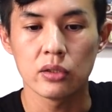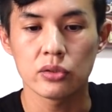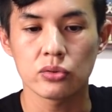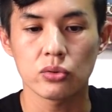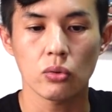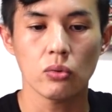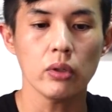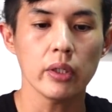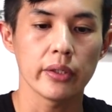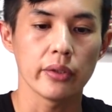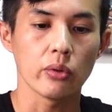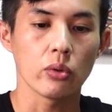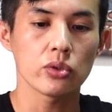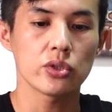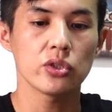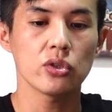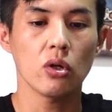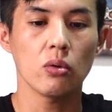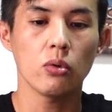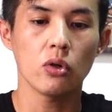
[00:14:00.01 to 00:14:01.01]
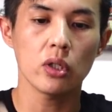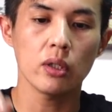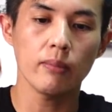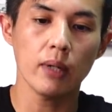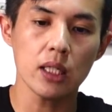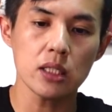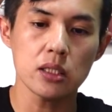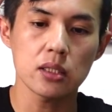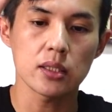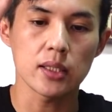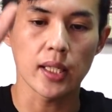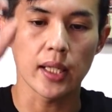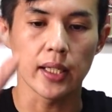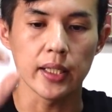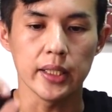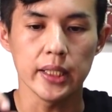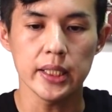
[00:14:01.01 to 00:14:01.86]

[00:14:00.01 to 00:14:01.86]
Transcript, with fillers: そこへよじ登りまして、